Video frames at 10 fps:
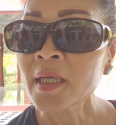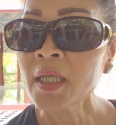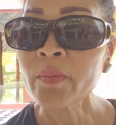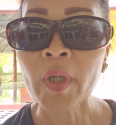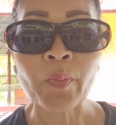ก็เล
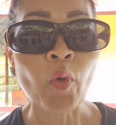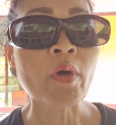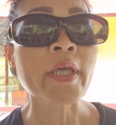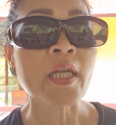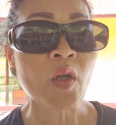ยมาปลูก
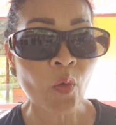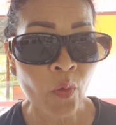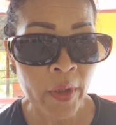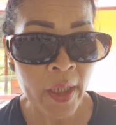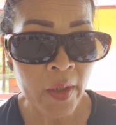เหียนน้อ
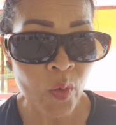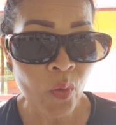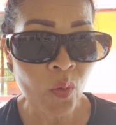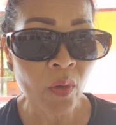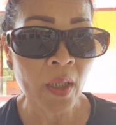ยอยู่
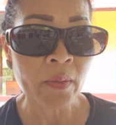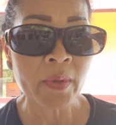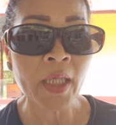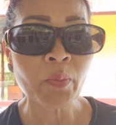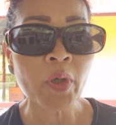ค่ะ
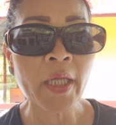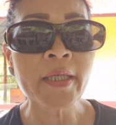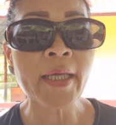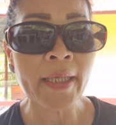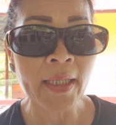เหียนบ่ได้
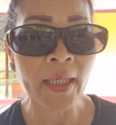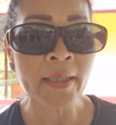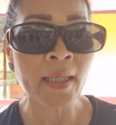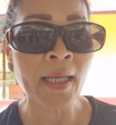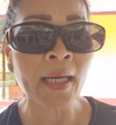ใหญ่เด้อค่ะ
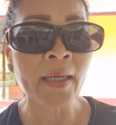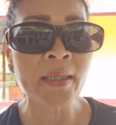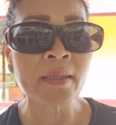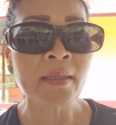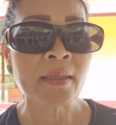เหียนหลังอัน
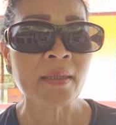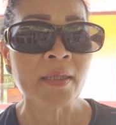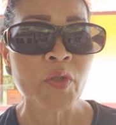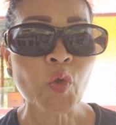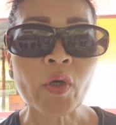
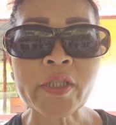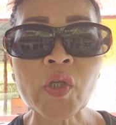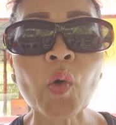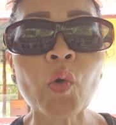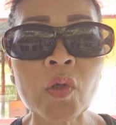อยู่กันส
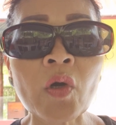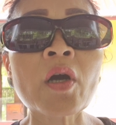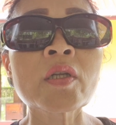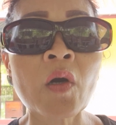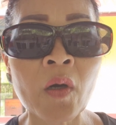องคนเนาะ
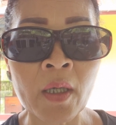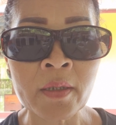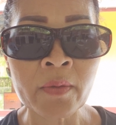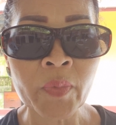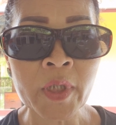ค่ะเนาะอัน
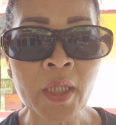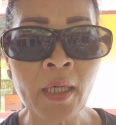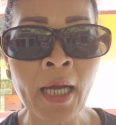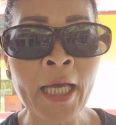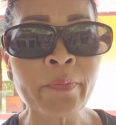เพิ่น
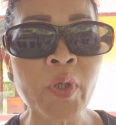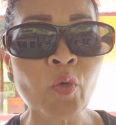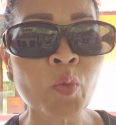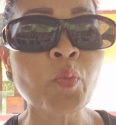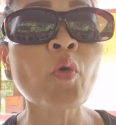อายเป็นค
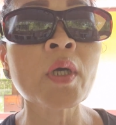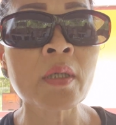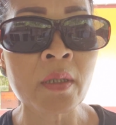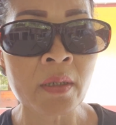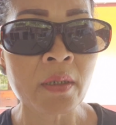นปลูกเฮ
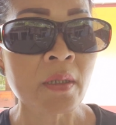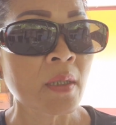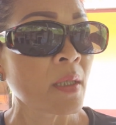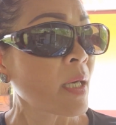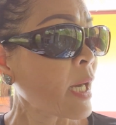อ
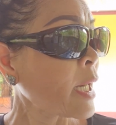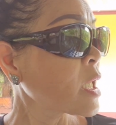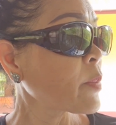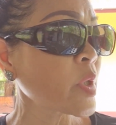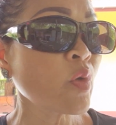อายเล
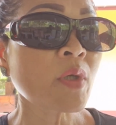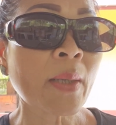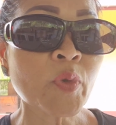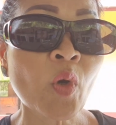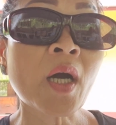ยมาอยู่
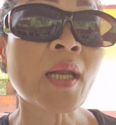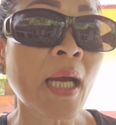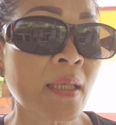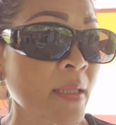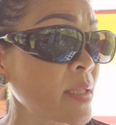น้ำอยู่ข้างหลังเอ้ย